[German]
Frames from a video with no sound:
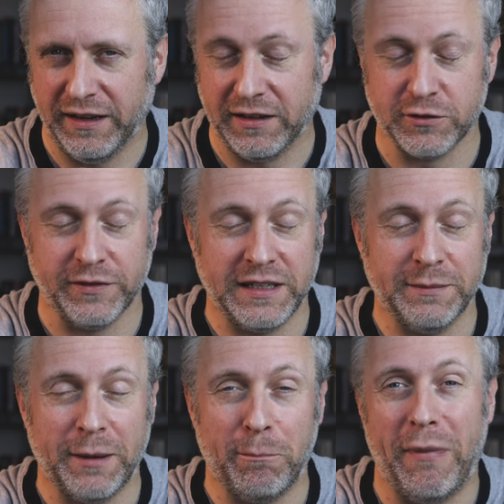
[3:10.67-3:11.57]
Also wenn
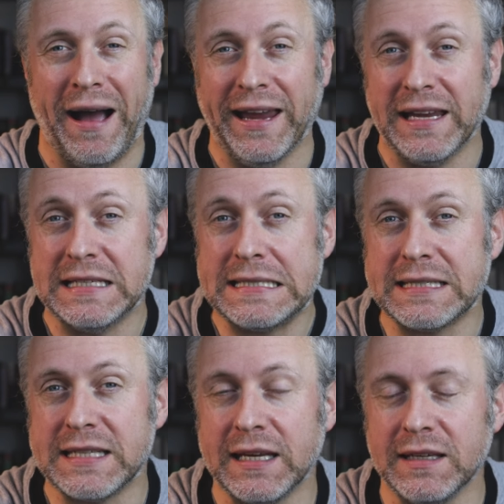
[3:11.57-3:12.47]
jemand
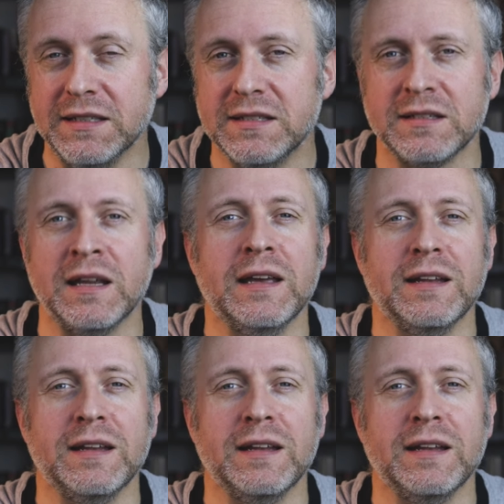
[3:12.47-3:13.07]
biased ist,